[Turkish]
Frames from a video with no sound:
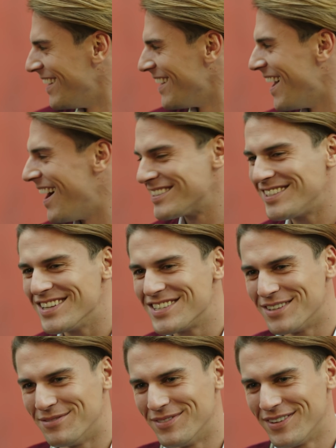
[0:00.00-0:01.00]
ya
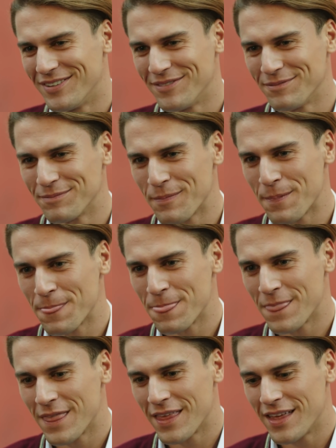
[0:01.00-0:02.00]
Asya'cığım
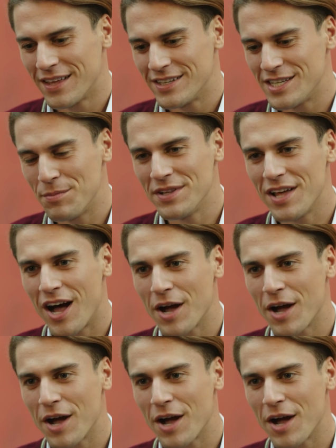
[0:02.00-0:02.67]
Cebinde